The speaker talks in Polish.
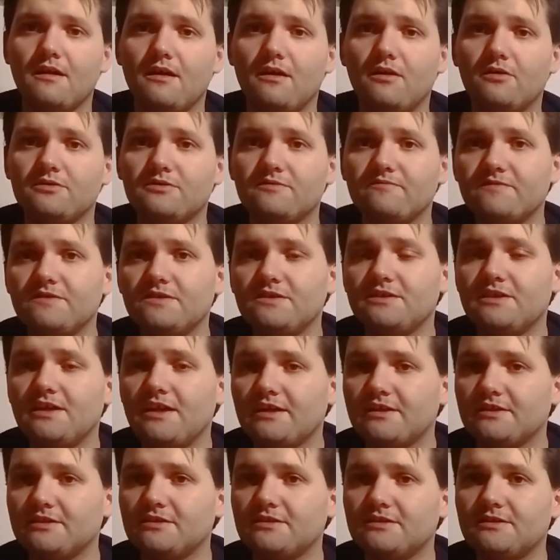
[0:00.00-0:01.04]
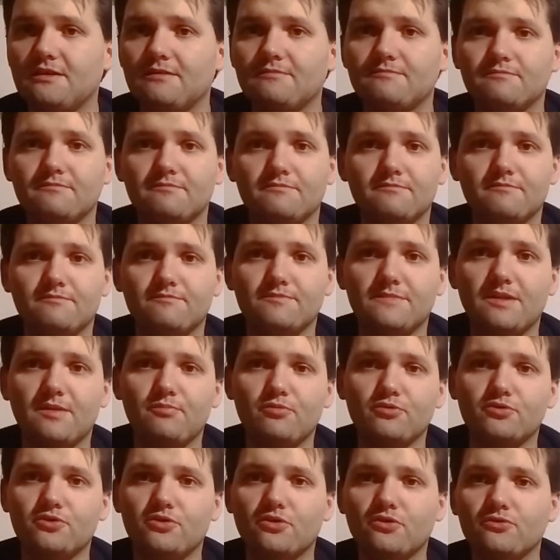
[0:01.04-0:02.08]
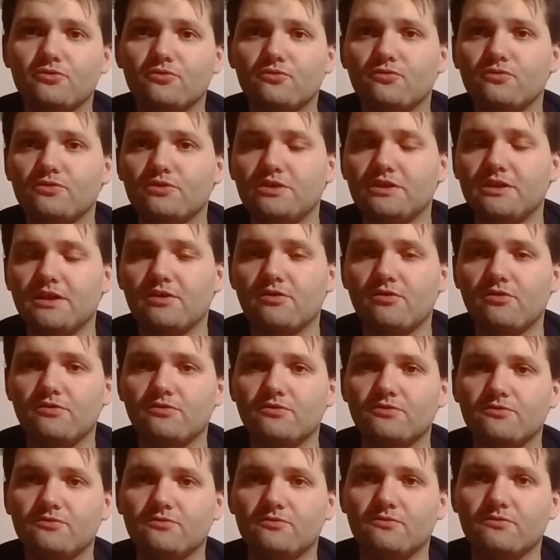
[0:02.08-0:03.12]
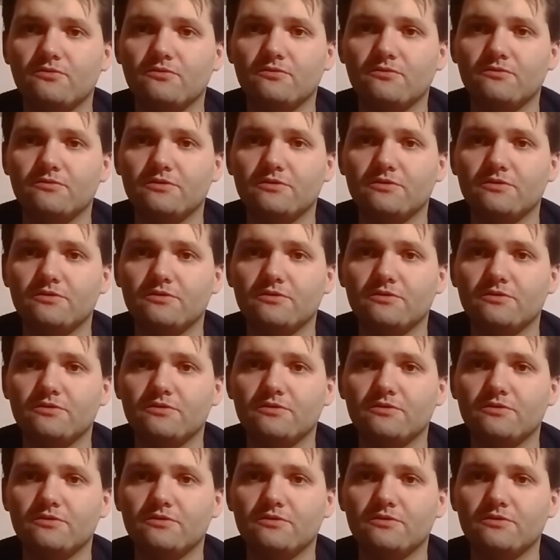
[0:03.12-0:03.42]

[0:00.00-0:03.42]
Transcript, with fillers: Oczywiście jakieś tam na początku czy na końcu,